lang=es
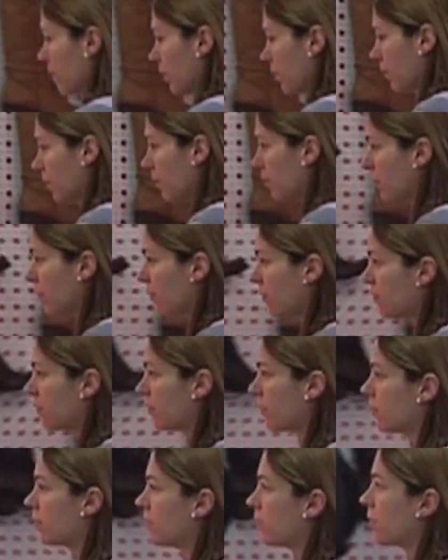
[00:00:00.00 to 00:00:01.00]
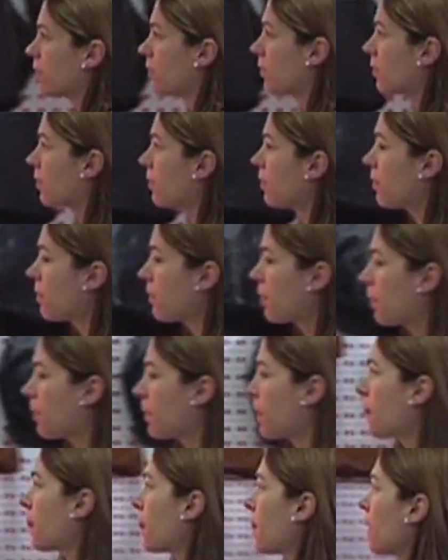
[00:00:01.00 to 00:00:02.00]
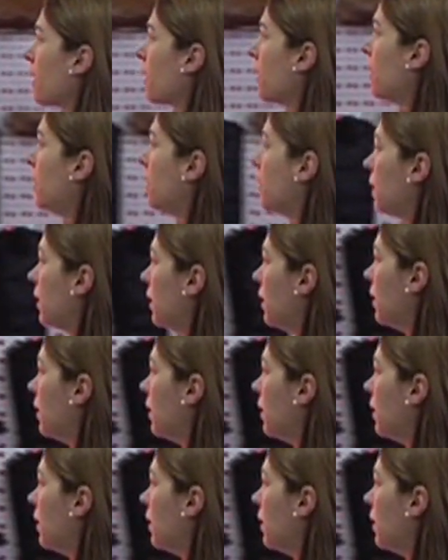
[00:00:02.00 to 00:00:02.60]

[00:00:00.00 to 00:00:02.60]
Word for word: busque la información que pues, más se ajuste a lo